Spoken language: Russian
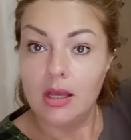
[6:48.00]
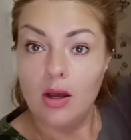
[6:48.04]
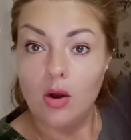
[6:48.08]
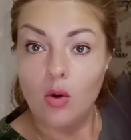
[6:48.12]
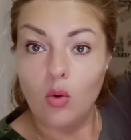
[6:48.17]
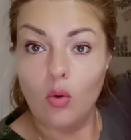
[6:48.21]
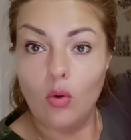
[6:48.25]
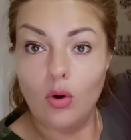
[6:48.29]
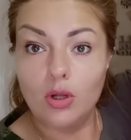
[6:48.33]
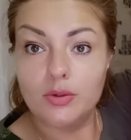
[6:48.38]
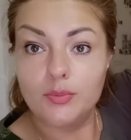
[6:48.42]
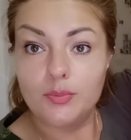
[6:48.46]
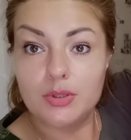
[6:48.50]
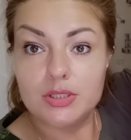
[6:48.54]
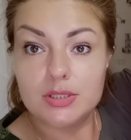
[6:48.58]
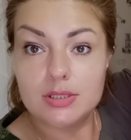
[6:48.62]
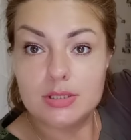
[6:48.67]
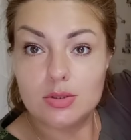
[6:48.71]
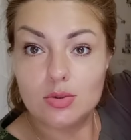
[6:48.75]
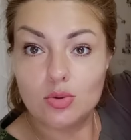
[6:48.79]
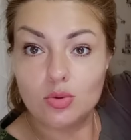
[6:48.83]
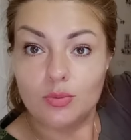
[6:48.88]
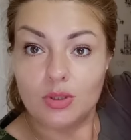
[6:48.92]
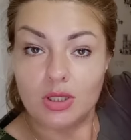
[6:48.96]
Он
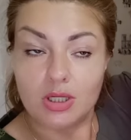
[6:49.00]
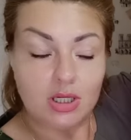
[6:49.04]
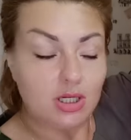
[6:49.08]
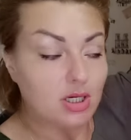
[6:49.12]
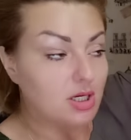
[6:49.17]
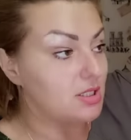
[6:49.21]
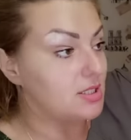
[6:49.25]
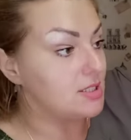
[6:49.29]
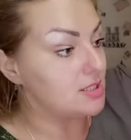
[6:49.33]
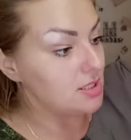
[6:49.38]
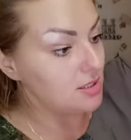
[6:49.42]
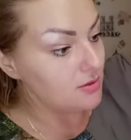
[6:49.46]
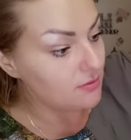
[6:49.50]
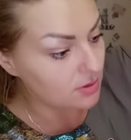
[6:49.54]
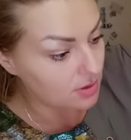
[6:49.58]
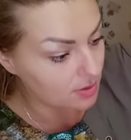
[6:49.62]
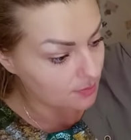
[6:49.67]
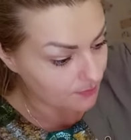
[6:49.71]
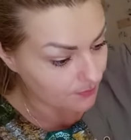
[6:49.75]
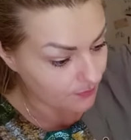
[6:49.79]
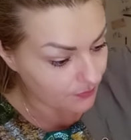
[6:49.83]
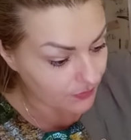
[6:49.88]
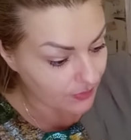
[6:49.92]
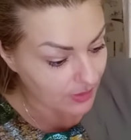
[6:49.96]
безумно красивый.
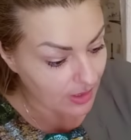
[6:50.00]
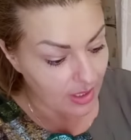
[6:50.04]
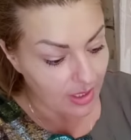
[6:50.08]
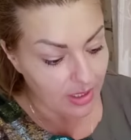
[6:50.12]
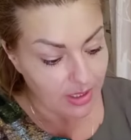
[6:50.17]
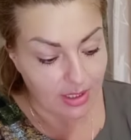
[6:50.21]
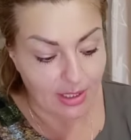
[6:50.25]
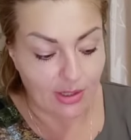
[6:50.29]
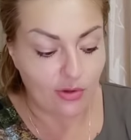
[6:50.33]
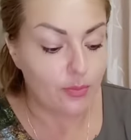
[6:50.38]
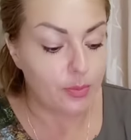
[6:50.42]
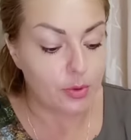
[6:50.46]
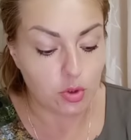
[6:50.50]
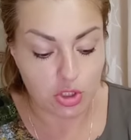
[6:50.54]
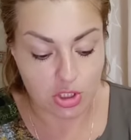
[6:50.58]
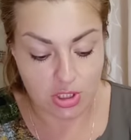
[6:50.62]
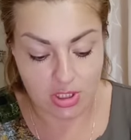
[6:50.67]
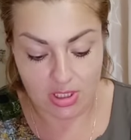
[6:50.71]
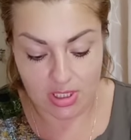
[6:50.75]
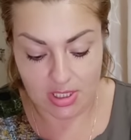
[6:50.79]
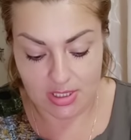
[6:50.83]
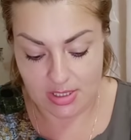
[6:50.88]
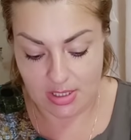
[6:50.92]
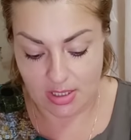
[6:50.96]
Я в
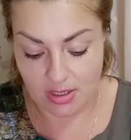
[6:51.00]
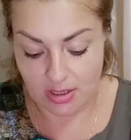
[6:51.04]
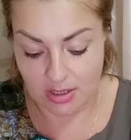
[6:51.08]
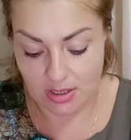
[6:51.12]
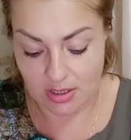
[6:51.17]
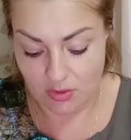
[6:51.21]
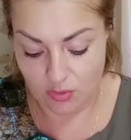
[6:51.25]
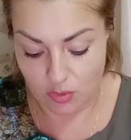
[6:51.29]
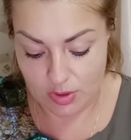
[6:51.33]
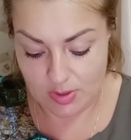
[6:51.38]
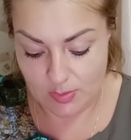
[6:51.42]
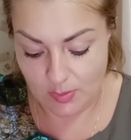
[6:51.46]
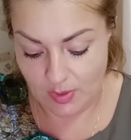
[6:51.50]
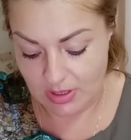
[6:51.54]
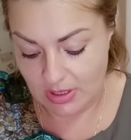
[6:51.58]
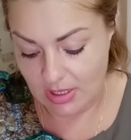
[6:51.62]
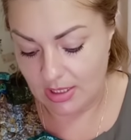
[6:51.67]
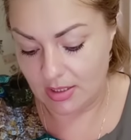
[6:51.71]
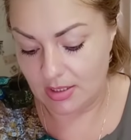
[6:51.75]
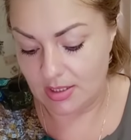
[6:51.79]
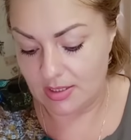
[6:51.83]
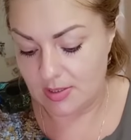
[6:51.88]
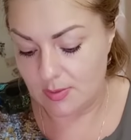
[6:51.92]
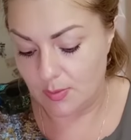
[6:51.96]
прошлый раз так на него
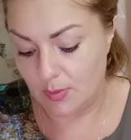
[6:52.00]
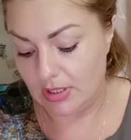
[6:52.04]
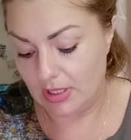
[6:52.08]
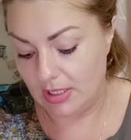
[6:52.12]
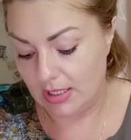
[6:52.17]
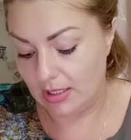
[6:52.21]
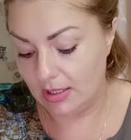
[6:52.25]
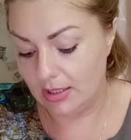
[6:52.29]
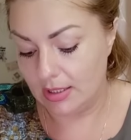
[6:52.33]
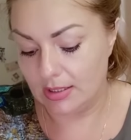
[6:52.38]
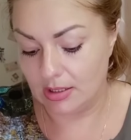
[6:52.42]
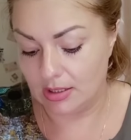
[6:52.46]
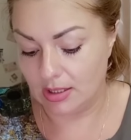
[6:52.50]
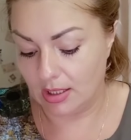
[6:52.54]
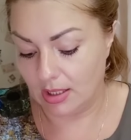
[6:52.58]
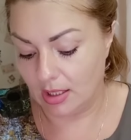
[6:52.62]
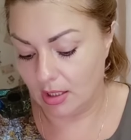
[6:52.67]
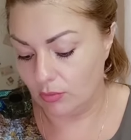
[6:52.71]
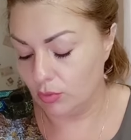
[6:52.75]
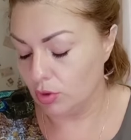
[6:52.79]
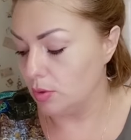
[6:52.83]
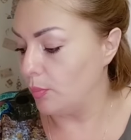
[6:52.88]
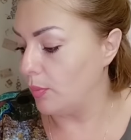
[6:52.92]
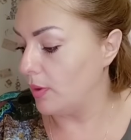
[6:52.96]
смотрела, смотрела. Это
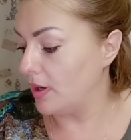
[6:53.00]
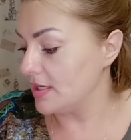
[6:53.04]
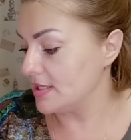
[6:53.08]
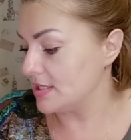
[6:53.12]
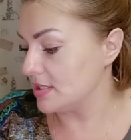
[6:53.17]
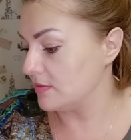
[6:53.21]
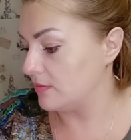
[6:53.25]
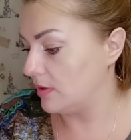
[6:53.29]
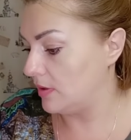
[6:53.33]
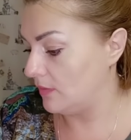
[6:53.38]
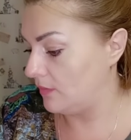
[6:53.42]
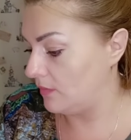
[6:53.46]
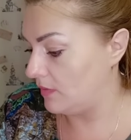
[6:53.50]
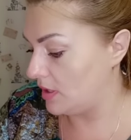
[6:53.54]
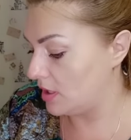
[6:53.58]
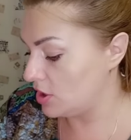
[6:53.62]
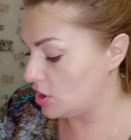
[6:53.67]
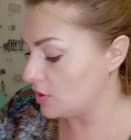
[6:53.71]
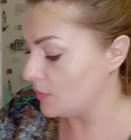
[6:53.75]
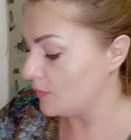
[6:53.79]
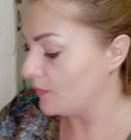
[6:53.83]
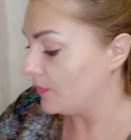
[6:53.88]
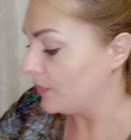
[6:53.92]
такая вот базовая вещь,